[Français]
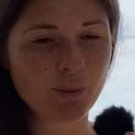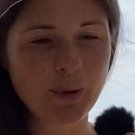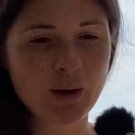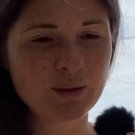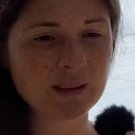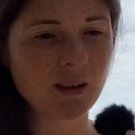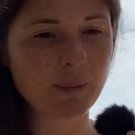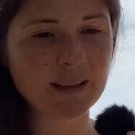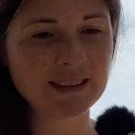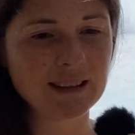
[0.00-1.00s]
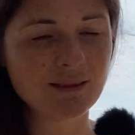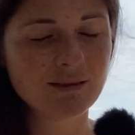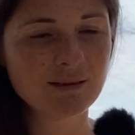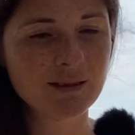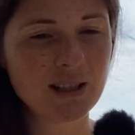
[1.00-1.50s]
pas autant à passer.
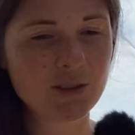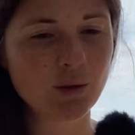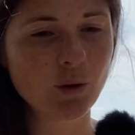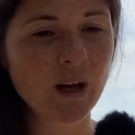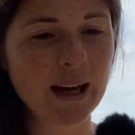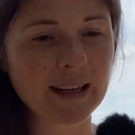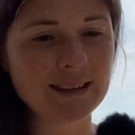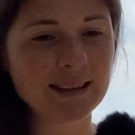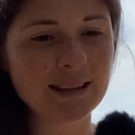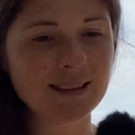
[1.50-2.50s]
Ils seront arrêtés.